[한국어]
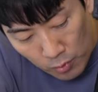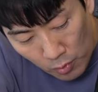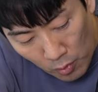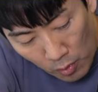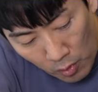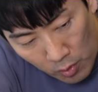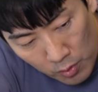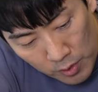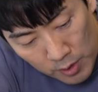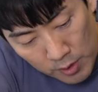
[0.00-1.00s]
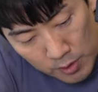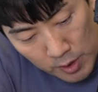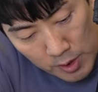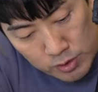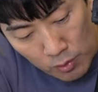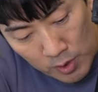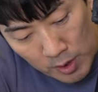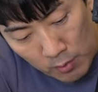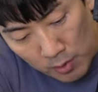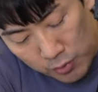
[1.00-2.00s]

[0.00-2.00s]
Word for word: 넣어도 되겠죠. 워낙 뭐